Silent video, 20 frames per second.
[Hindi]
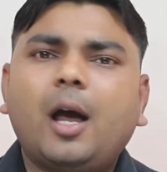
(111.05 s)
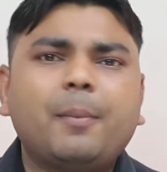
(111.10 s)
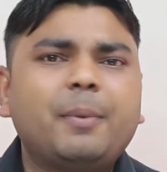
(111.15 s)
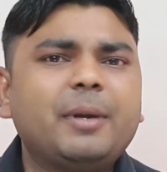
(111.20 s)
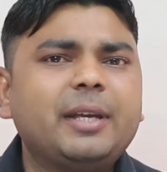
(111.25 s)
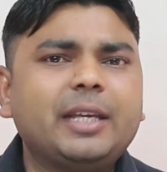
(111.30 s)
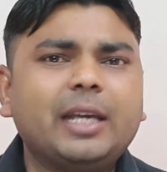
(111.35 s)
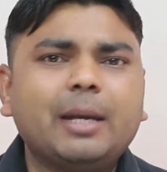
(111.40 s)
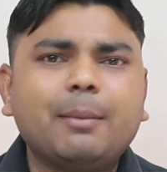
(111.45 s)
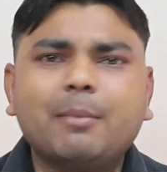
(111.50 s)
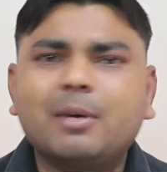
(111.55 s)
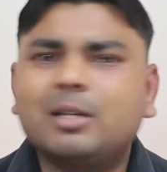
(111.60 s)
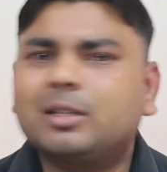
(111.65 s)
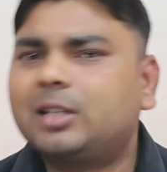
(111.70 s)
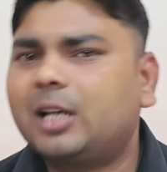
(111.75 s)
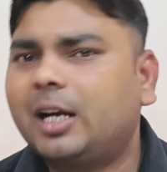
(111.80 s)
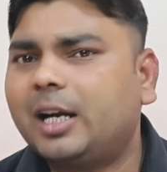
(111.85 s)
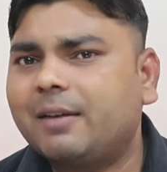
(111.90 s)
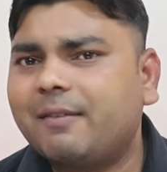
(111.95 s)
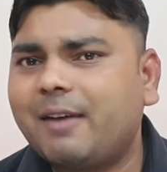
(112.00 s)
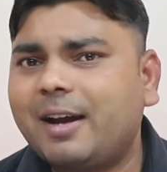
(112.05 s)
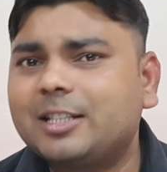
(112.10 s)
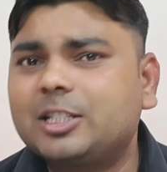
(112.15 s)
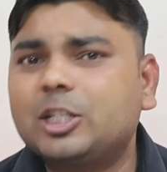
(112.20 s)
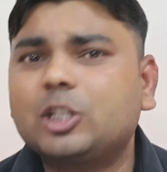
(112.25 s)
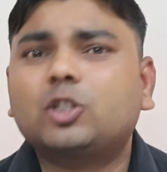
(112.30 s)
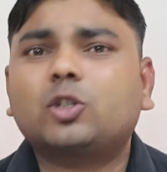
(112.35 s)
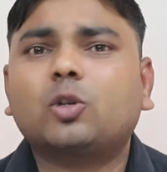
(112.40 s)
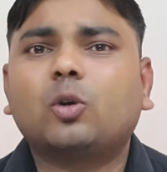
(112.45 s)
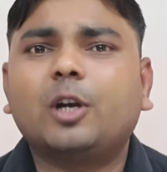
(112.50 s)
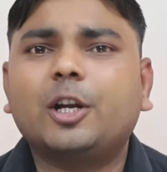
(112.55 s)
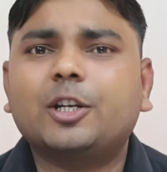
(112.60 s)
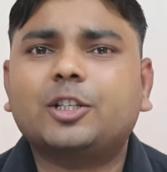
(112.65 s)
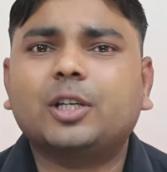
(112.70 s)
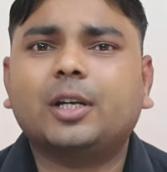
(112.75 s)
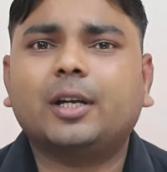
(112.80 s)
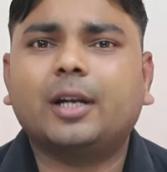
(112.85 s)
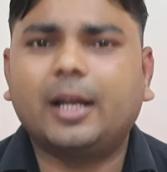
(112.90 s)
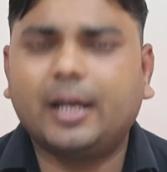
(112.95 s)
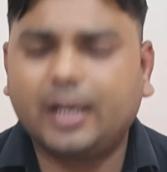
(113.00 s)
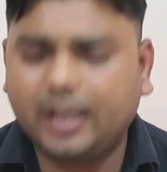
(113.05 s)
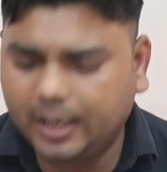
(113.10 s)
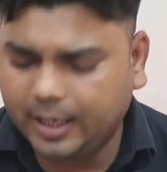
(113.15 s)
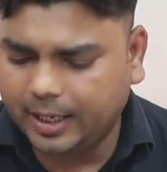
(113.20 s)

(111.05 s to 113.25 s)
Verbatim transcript: अभी ये मंत्रा डिवाइस इंस्टॉलेशन नहीं